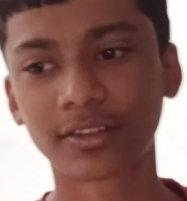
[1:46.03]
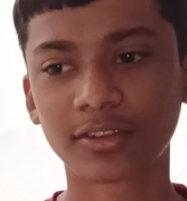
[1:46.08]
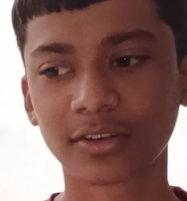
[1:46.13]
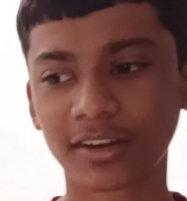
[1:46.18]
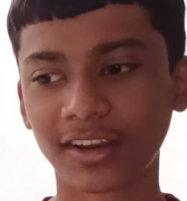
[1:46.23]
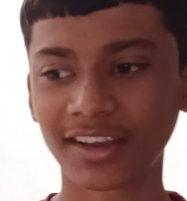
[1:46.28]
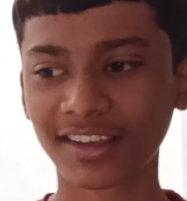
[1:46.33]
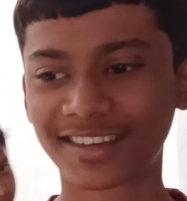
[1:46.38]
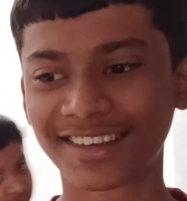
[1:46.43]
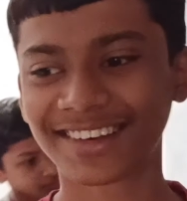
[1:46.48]
तो
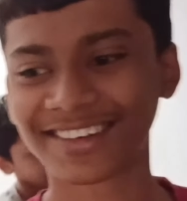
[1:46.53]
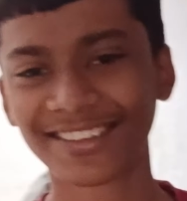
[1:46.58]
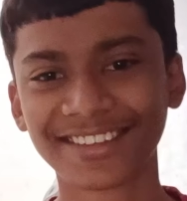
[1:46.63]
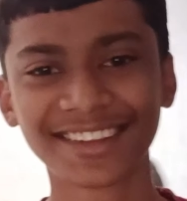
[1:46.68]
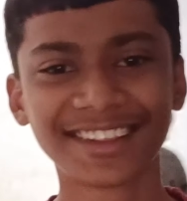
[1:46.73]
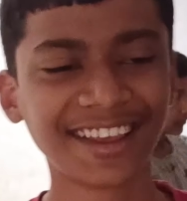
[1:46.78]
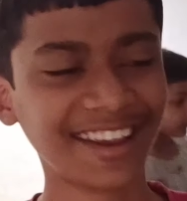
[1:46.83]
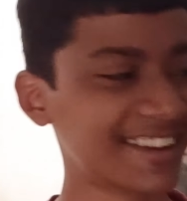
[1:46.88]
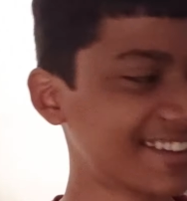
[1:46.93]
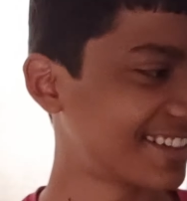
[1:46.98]
गाइज अब
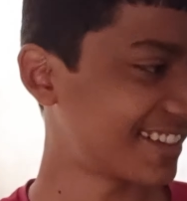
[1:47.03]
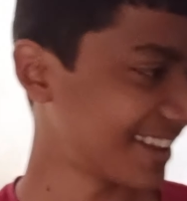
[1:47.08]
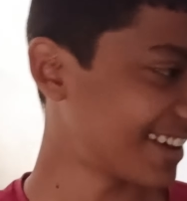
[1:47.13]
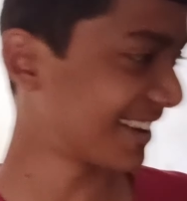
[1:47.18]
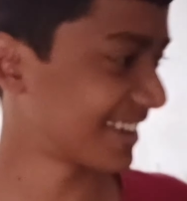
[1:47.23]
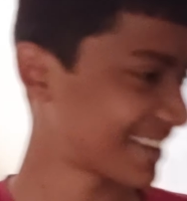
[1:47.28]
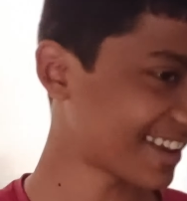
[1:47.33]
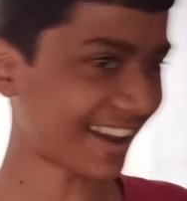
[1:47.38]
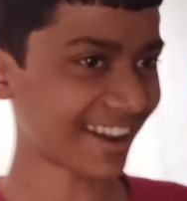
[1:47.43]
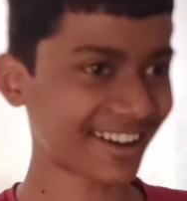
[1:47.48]
देखते
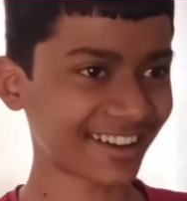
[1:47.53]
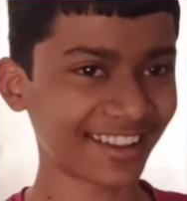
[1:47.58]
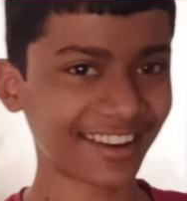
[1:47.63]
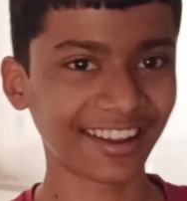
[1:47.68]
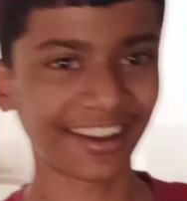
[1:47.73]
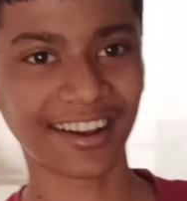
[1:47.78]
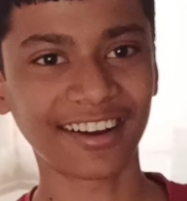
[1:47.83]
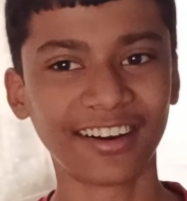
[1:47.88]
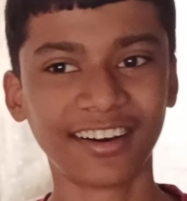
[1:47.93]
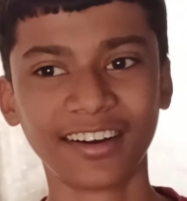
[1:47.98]
हैं क्या
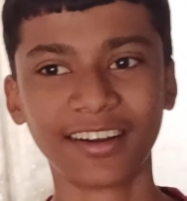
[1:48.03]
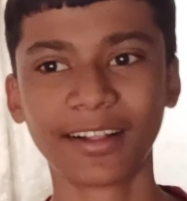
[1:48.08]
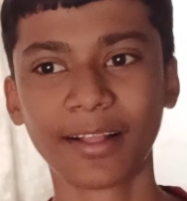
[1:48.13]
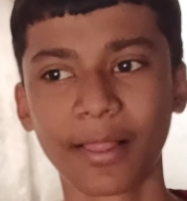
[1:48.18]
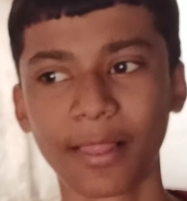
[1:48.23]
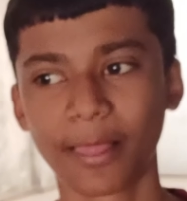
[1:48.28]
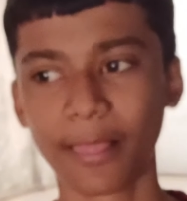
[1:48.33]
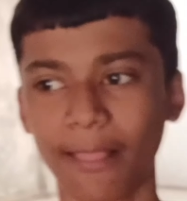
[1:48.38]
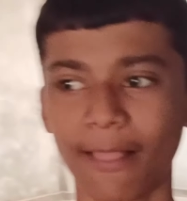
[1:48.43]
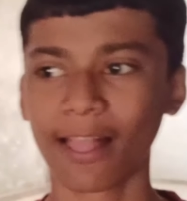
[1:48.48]
करेगा
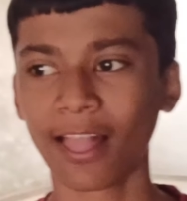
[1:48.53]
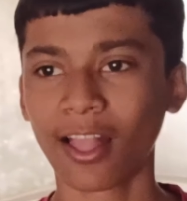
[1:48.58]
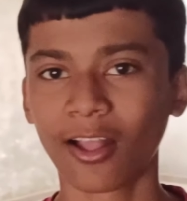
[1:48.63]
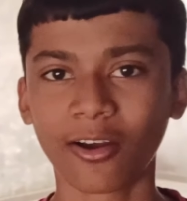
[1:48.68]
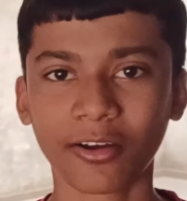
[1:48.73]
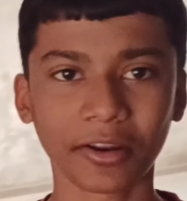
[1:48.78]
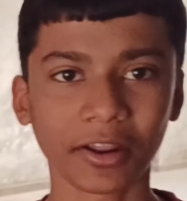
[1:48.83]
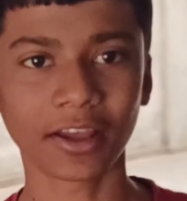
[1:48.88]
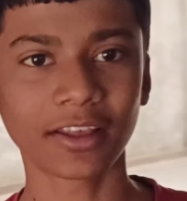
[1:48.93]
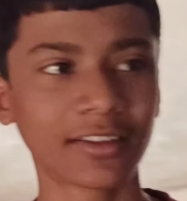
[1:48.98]

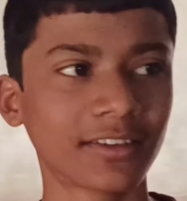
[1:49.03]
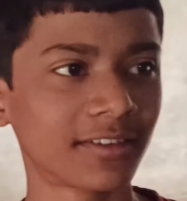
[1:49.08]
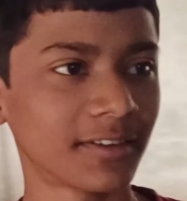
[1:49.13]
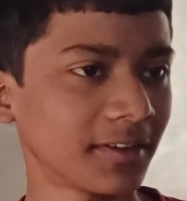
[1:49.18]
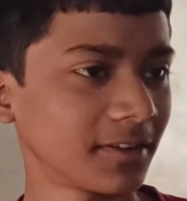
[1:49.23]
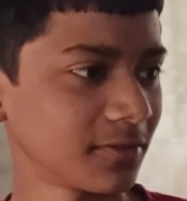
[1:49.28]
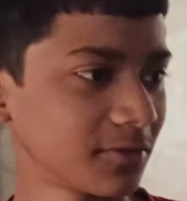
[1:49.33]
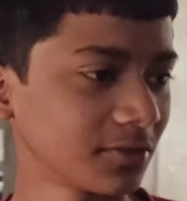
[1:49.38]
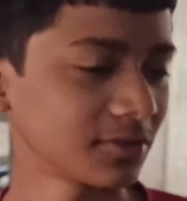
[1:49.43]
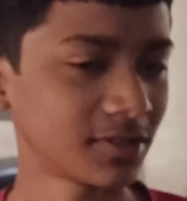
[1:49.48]
तो गाइज
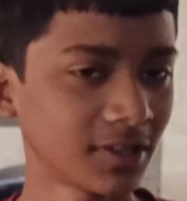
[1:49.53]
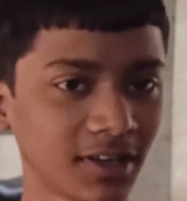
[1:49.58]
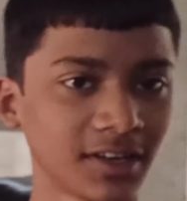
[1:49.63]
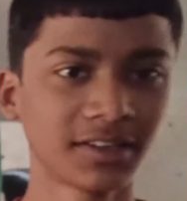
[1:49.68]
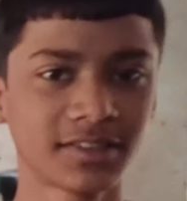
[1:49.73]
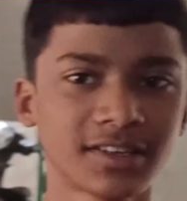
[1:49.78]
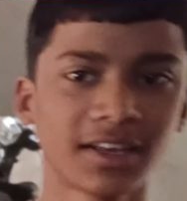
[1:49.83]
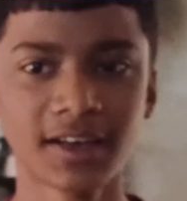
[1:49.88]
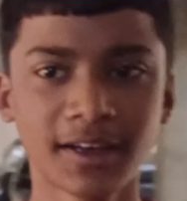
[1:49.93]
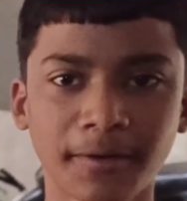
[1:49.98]
कुछ
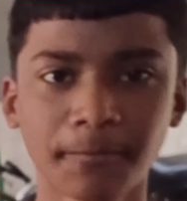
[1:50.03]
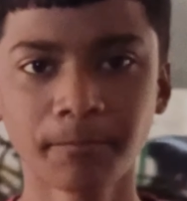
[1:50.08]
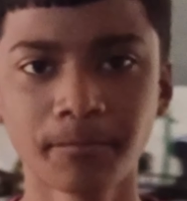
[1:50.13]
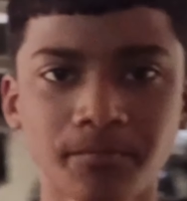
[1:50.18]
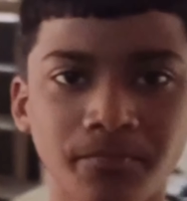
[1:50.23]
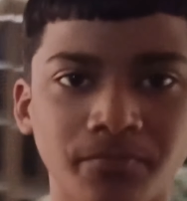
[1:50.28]
ऐसा है